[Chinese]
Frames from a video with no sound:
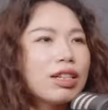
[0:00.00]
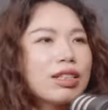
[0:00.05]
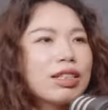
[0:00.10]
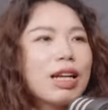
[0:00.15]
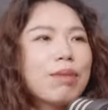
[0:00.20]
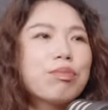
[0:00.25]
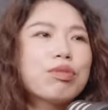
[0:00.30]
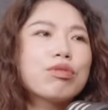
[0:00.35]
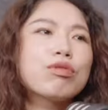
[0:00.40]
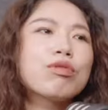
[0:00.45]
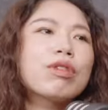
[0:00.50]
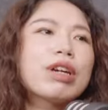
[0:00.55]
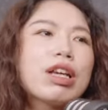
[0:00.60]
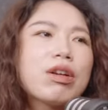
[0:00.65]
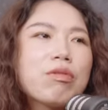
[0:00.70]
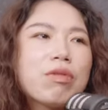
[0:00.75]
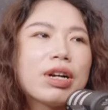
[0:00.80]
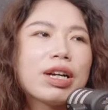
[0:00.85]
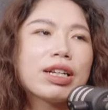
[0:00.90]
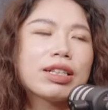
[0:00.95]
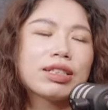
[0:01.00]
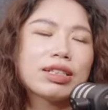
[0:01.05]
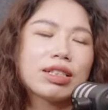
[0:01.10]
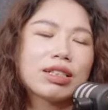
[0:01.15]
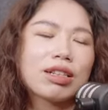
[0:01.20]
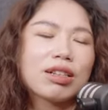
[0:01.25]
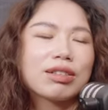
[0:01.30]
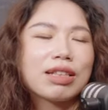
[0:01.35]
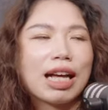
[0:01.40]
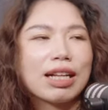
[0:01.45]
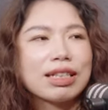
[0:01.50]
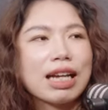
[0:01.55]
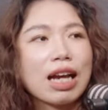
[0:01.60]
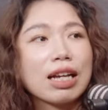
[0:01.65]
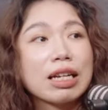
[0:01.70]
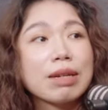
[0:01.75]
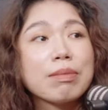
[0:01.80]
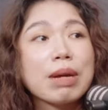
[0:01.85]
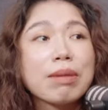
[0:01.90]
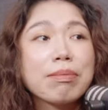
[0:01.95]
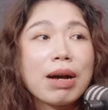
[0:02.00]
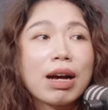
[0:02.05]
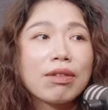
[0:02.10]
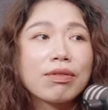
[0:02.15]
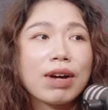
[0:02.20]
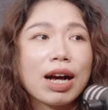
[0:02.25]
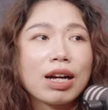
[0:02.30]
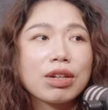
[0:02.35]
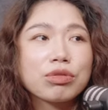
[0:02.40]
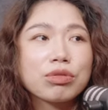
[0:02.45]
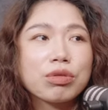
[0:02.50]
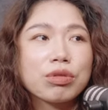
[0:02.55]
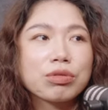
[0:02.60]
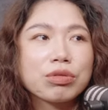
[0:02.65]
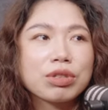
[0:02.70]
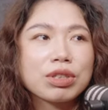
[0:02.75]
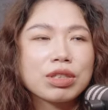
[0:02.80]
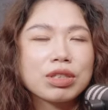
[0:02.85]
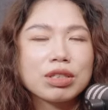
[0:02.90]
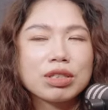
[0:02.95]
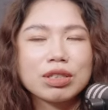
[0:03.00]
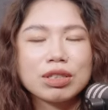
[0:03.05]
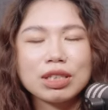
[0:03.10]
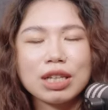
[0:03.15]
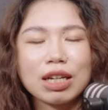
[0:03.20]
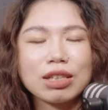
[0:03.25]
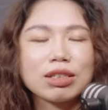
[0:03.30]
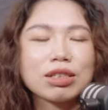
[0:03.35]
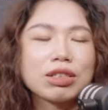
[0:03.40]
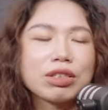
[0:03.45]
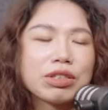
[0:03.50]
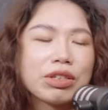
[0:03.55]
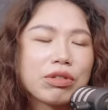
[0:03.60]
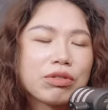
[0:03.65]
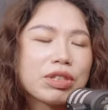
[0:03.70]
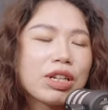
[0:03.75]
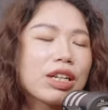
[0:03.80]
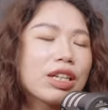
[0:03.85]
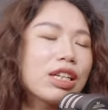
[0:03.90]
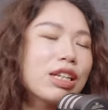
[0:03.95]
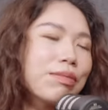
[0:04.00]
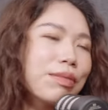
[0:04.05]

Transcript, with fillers: 那不过因为真的大家也没办法说就是像是有任意